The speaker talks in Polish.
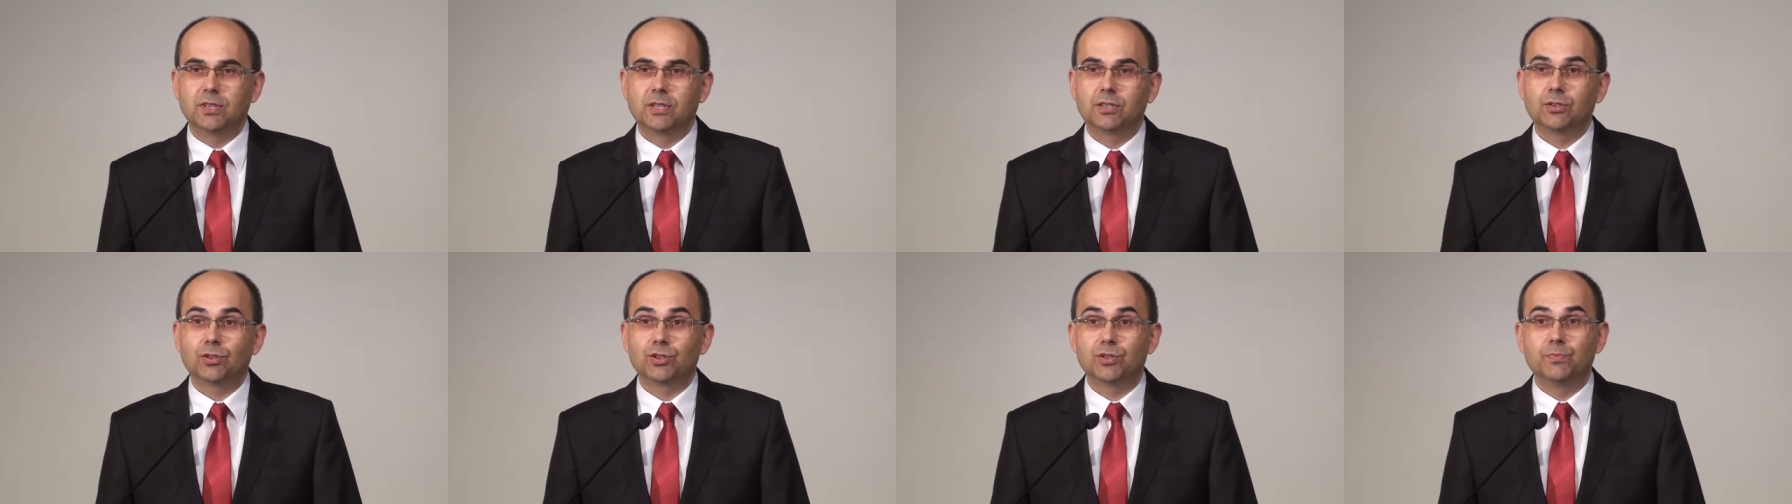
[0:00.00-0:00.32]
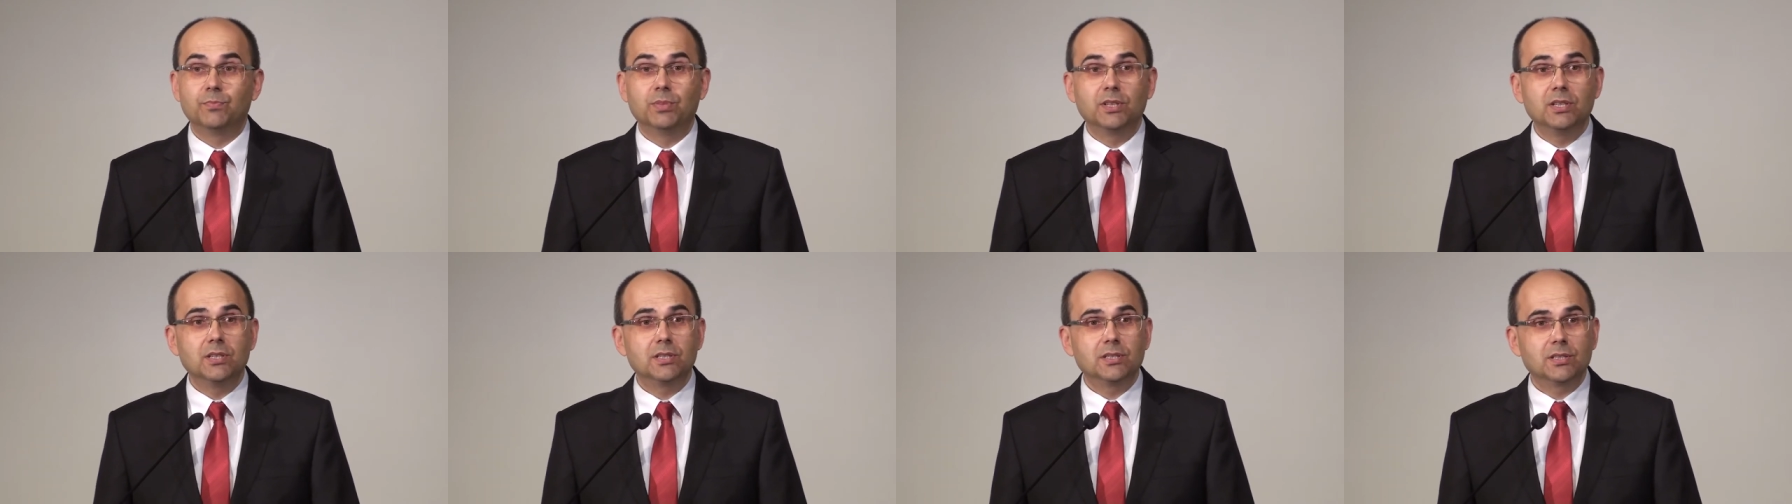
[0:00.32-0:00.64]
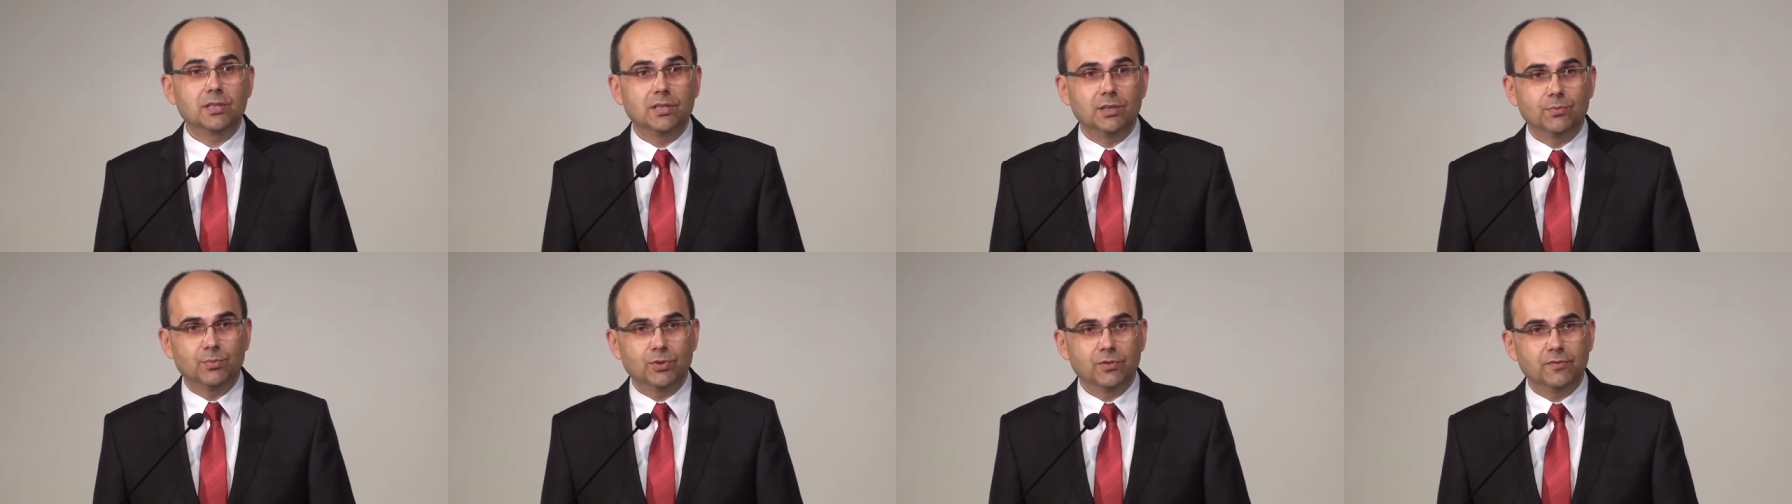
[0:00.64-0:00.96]
ktoś
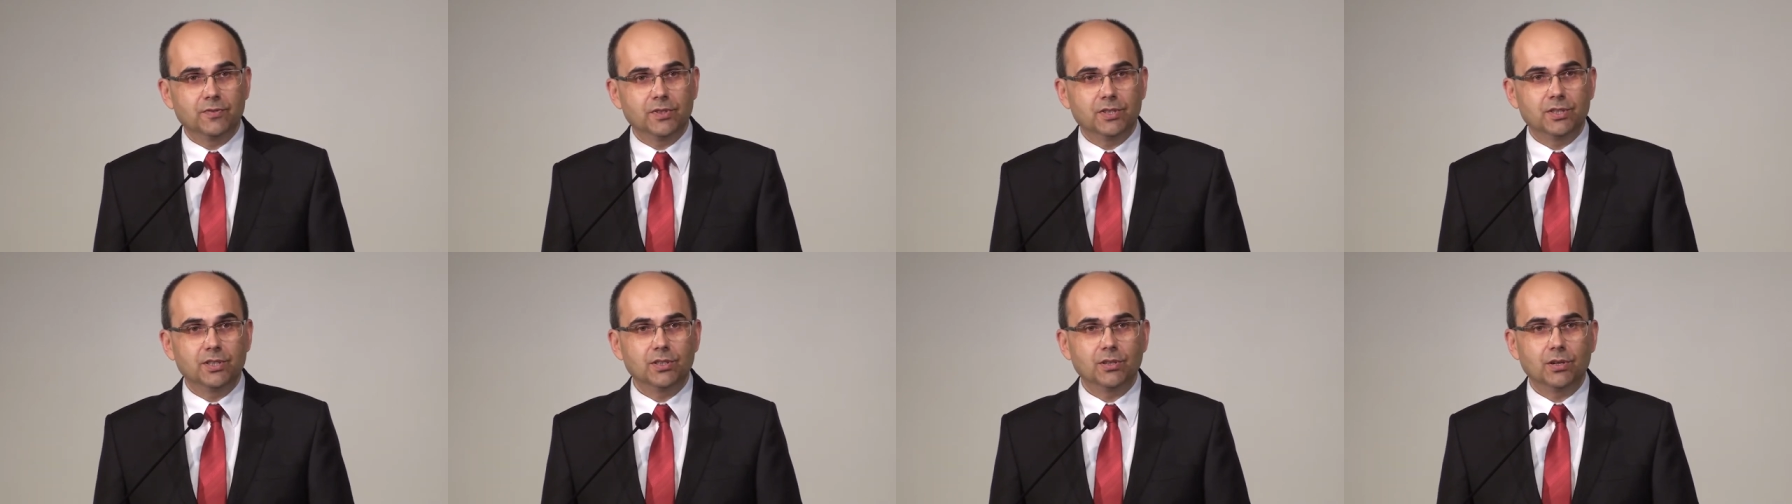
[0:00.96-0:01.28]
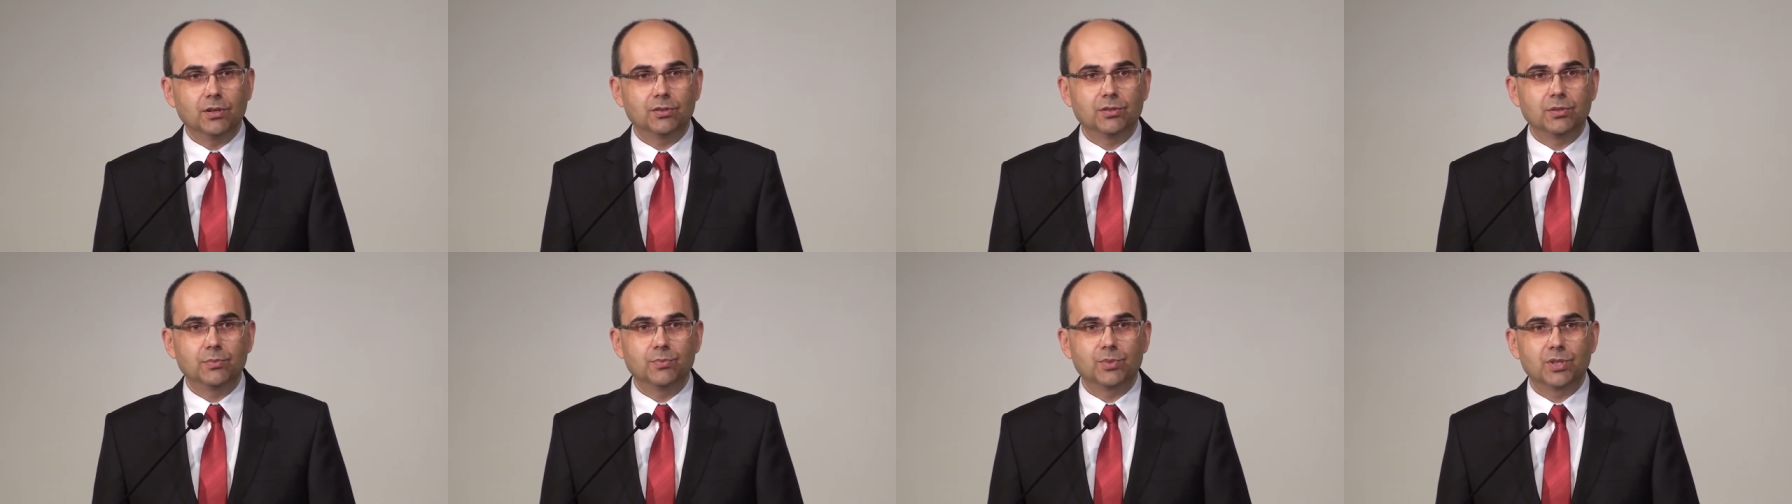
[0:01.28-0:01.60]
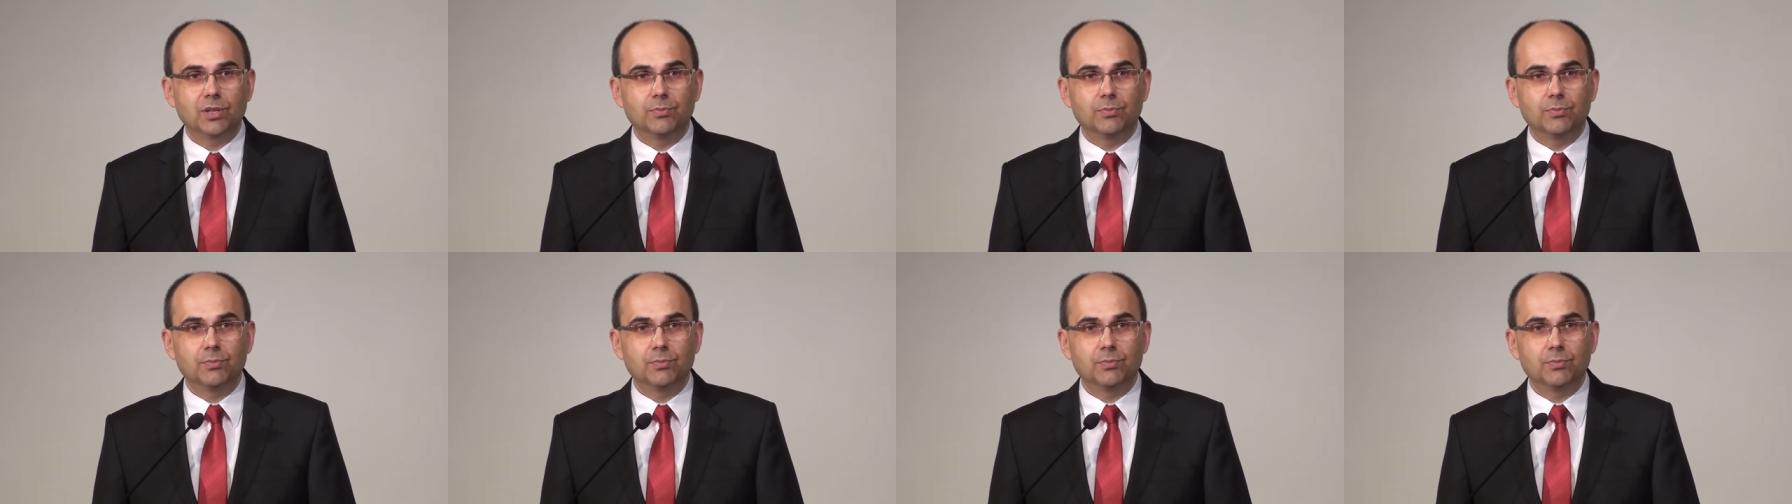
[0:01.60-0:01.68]
bliski mówi ci o tym,